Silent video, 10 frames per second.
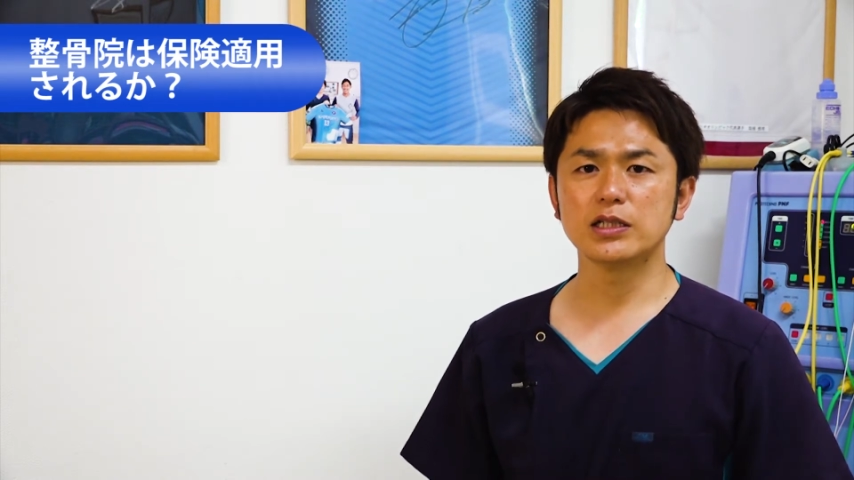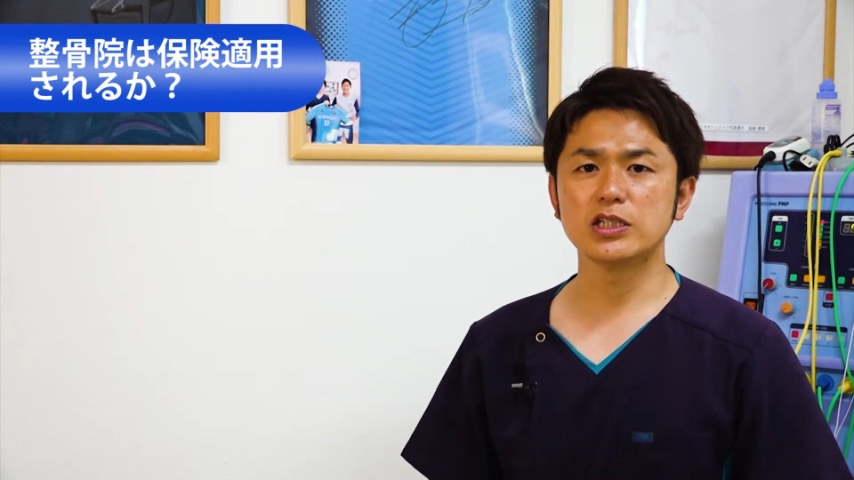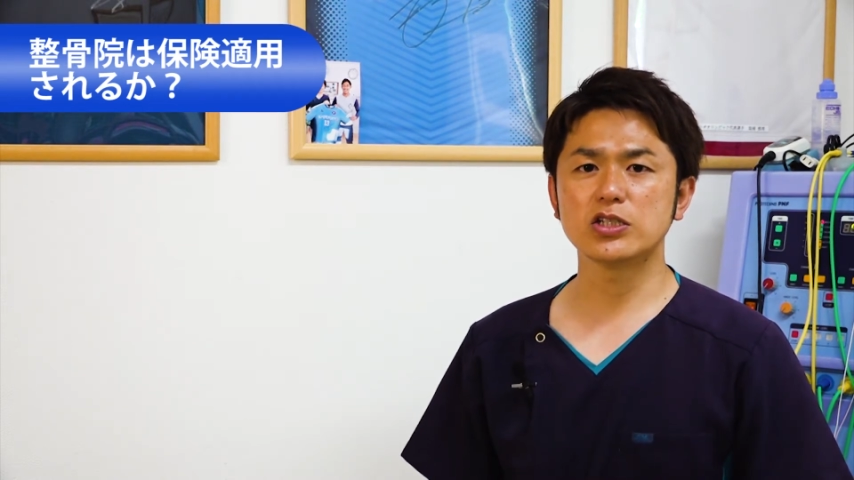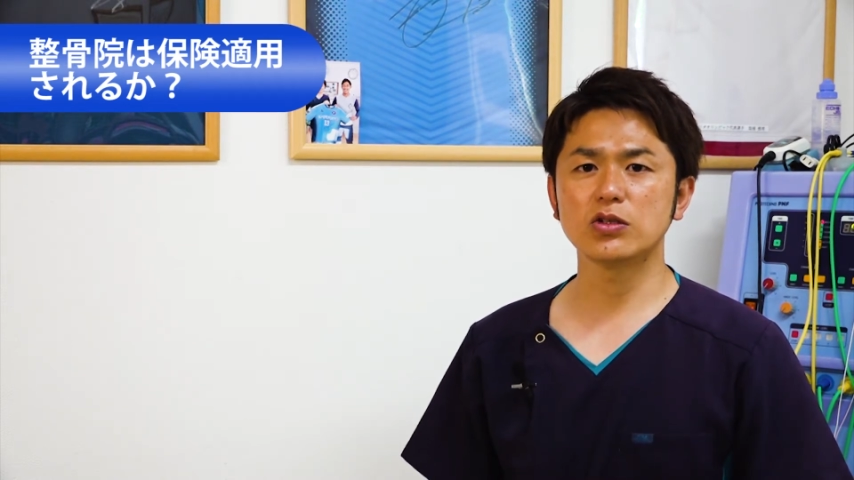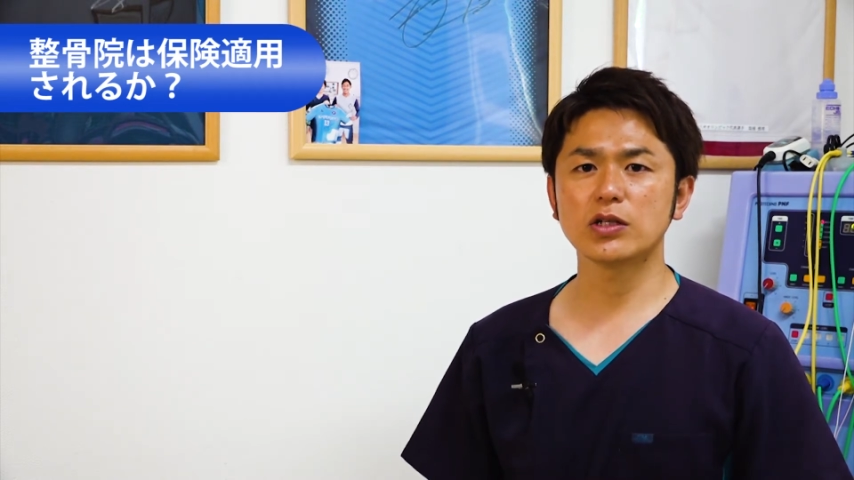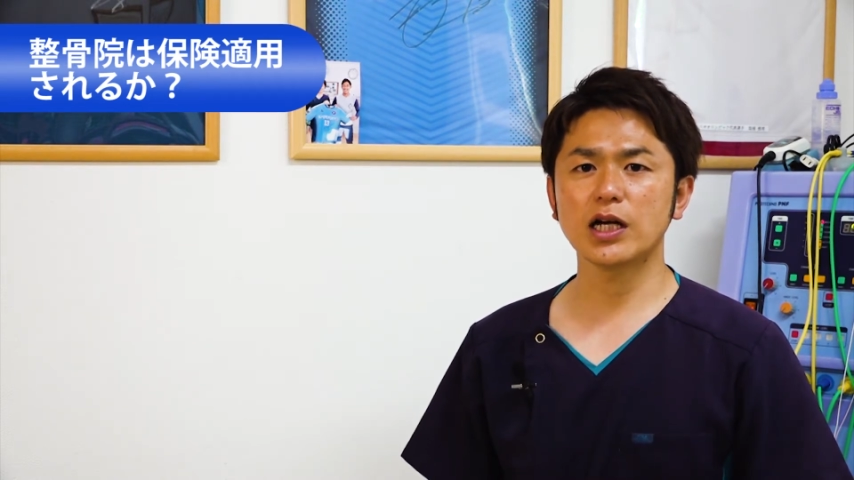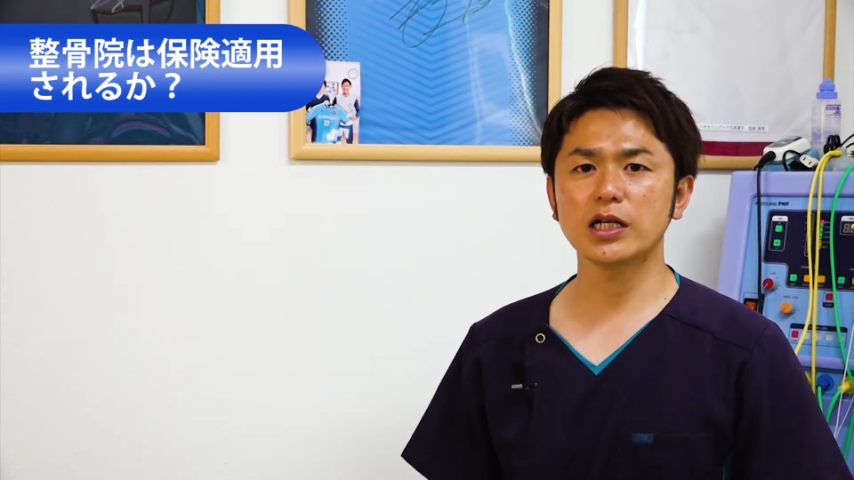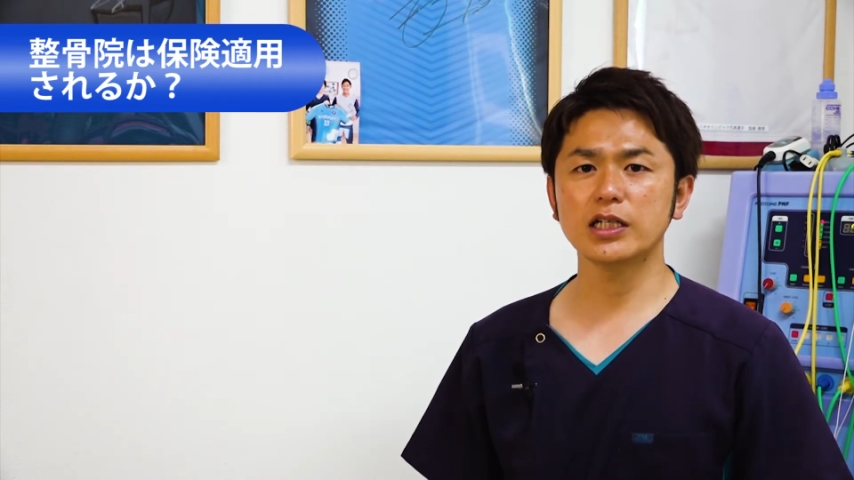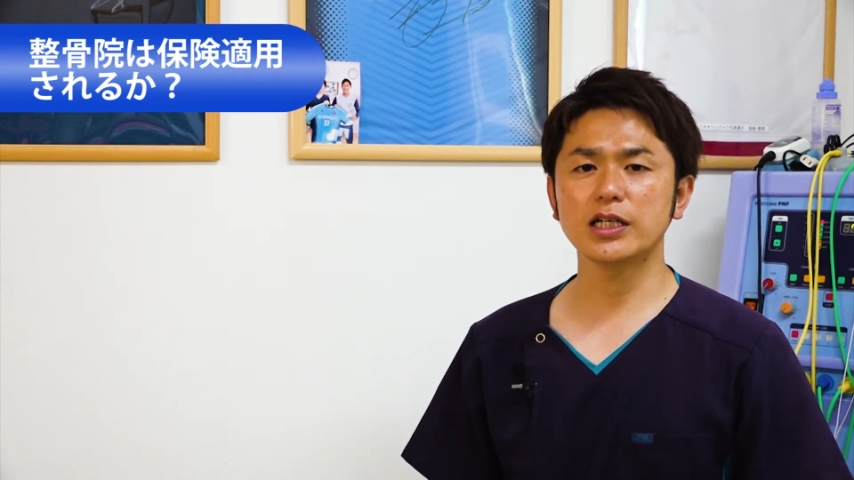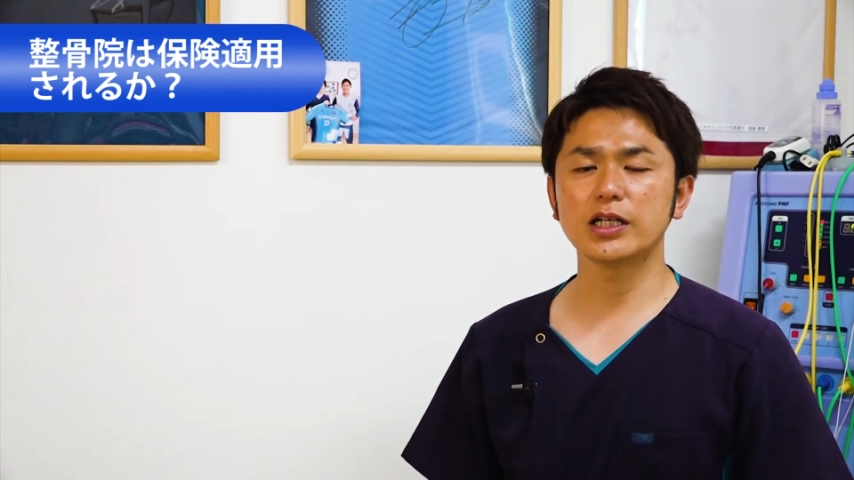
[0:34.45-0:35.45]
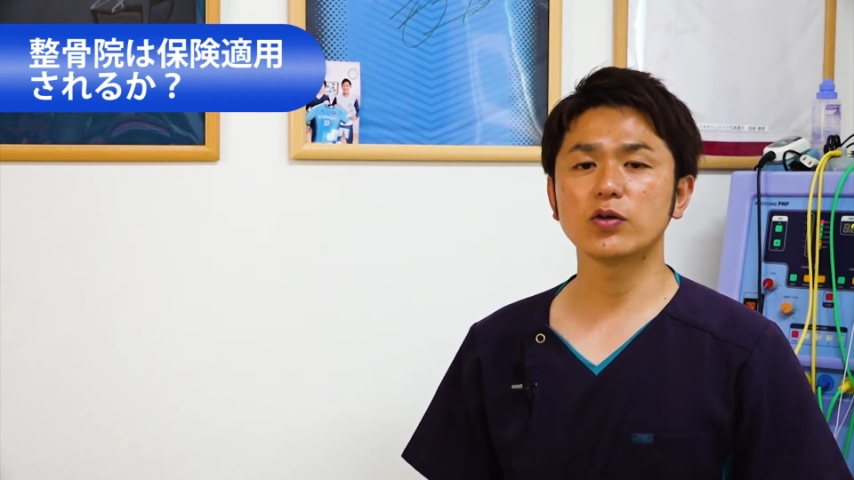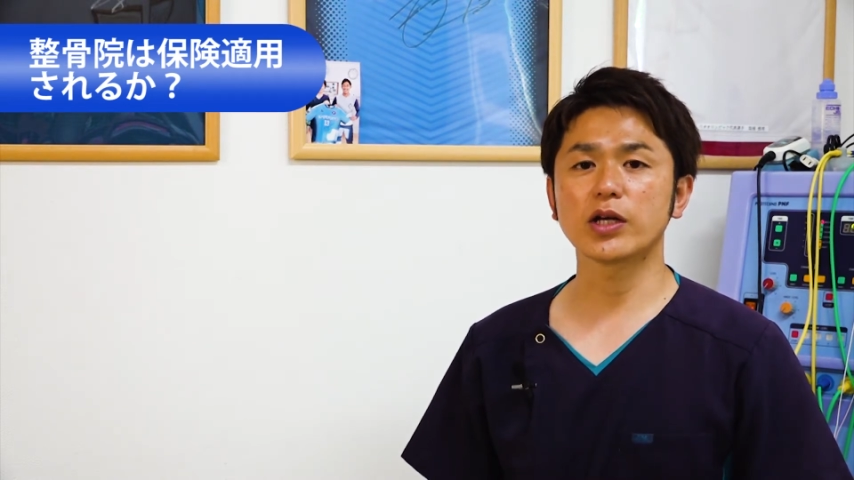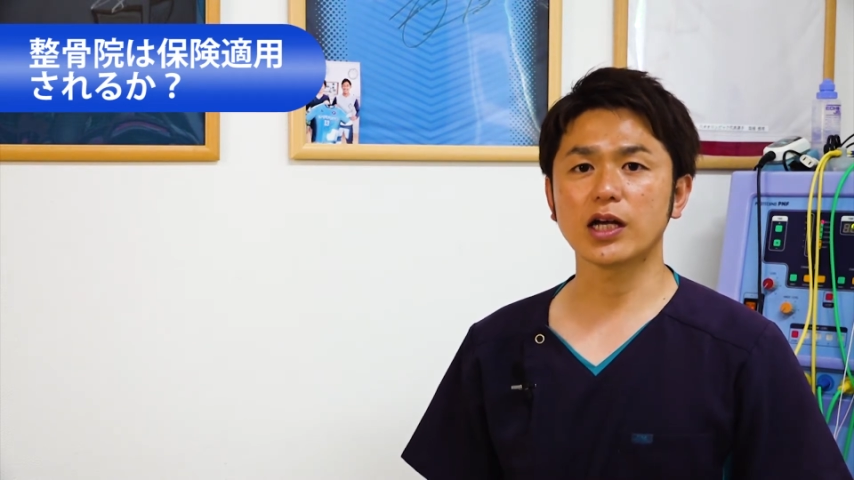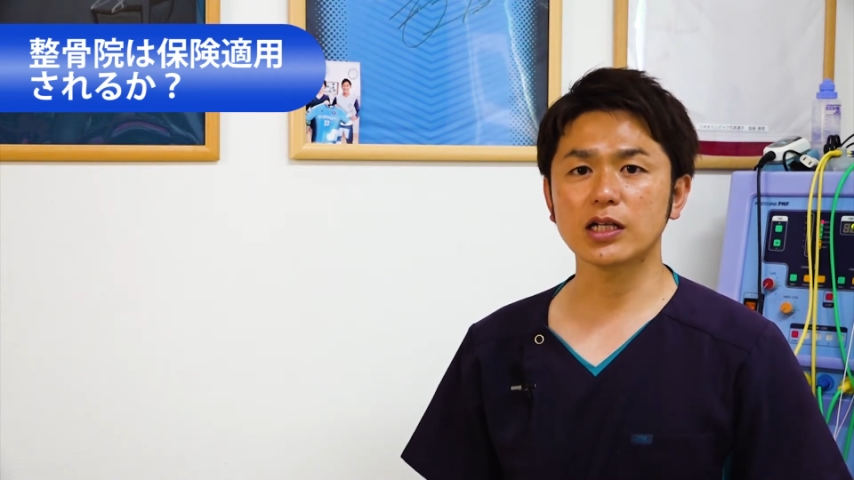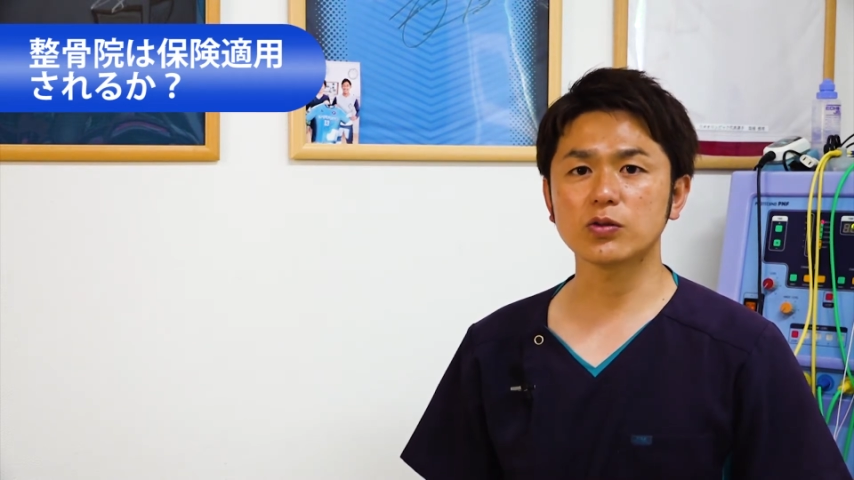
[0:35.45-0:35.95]
2週間以内の
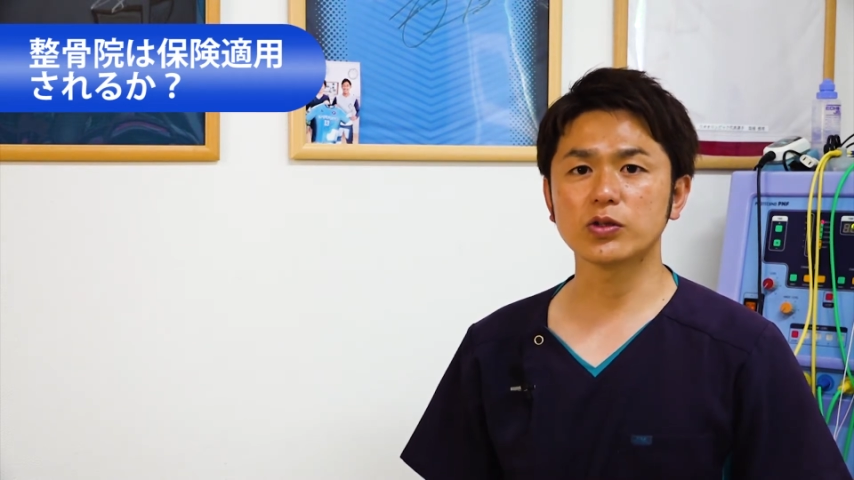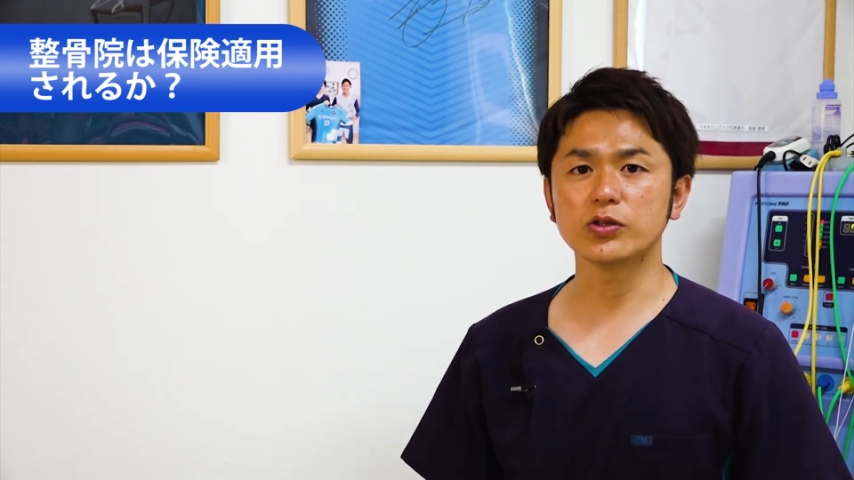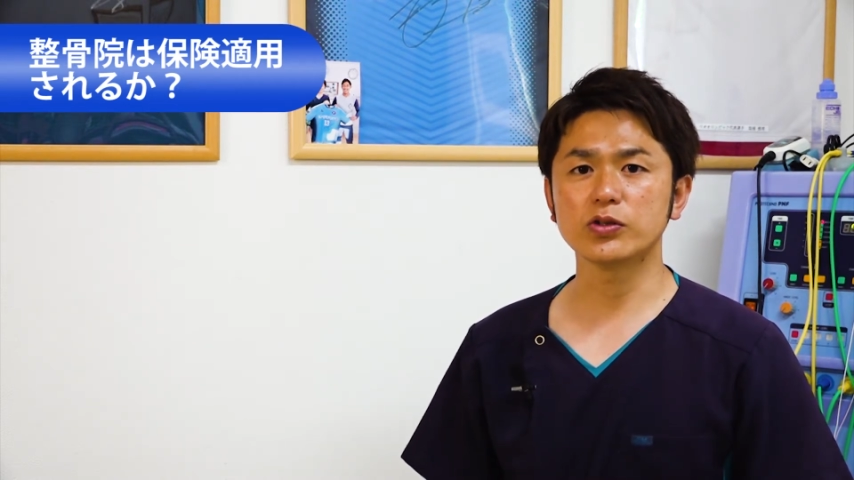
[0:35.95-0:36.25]
怪我とい